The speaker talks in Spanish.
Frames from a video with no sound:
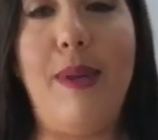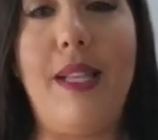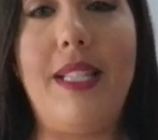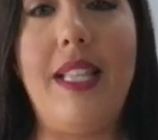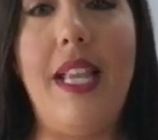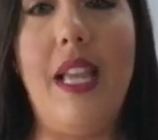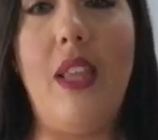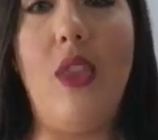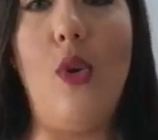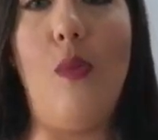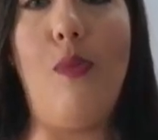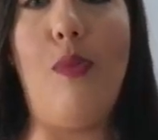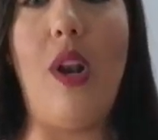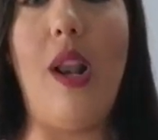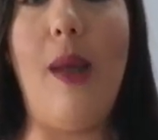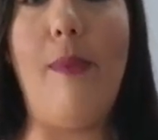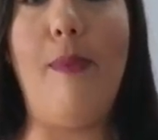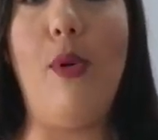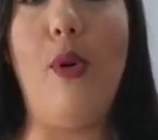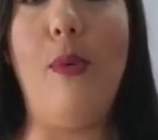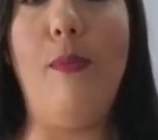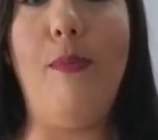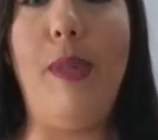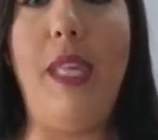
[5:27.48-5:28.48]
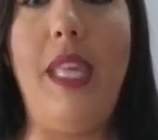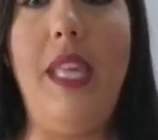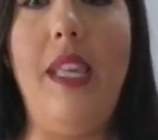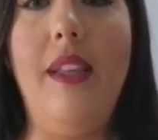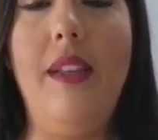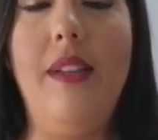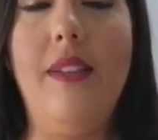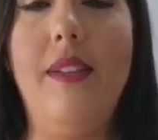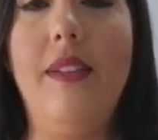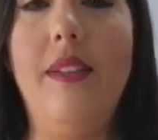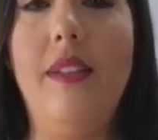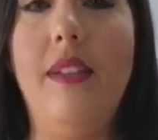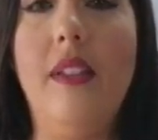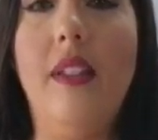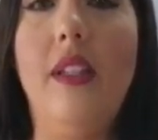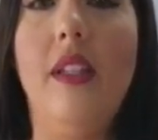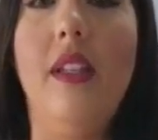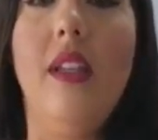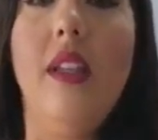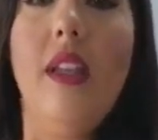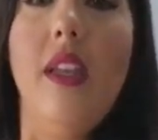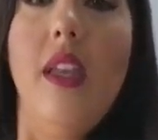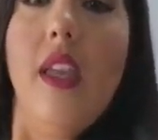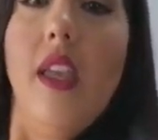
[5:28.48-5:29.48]
pasando por la pompi.
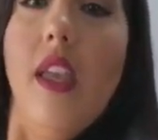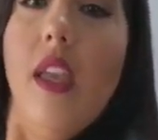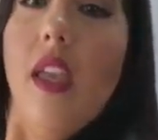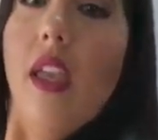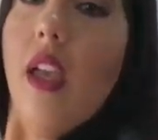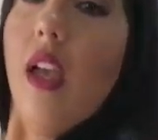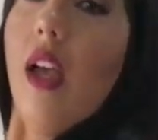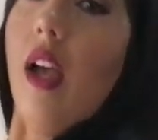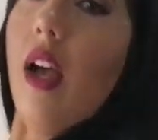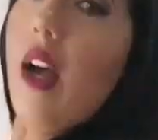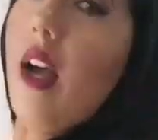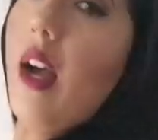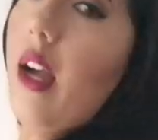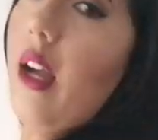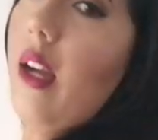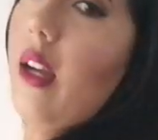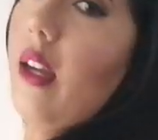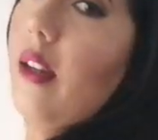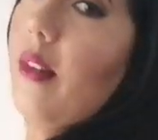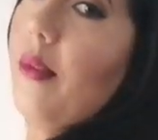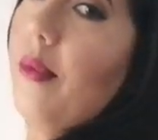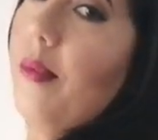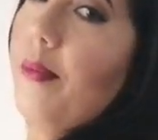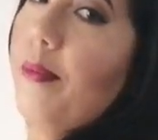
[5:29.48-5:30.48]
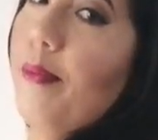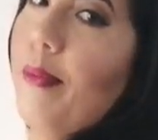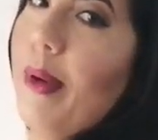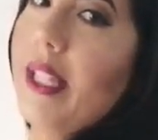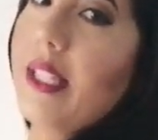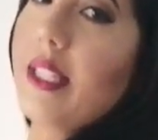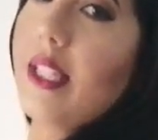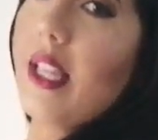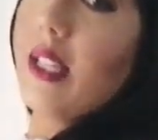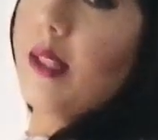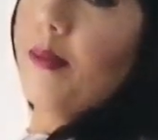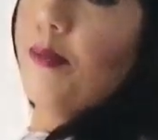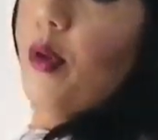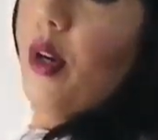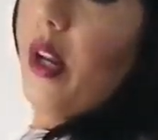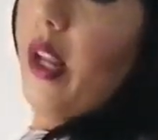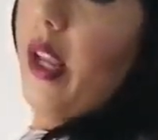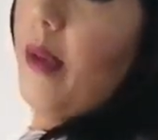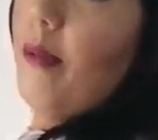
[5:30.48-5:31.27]
Ajá. Pasas por